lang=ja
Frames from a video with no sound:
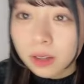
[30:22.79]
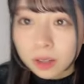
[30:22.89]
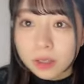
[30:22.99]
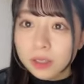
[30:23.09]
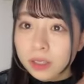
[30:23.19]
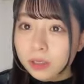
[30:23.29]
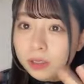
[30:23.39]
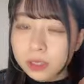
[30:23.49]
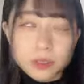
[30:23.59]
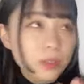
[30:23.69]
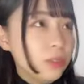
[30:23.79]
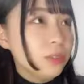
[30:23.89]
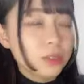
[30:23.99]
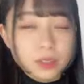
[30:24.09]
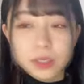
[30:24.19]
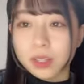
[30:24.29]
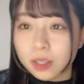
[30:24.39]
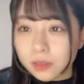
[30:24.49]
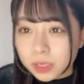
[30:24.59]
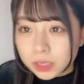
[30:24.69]
あいるいるいる」ってな
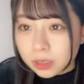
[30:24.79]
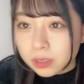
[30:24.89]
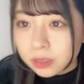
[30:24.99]
りました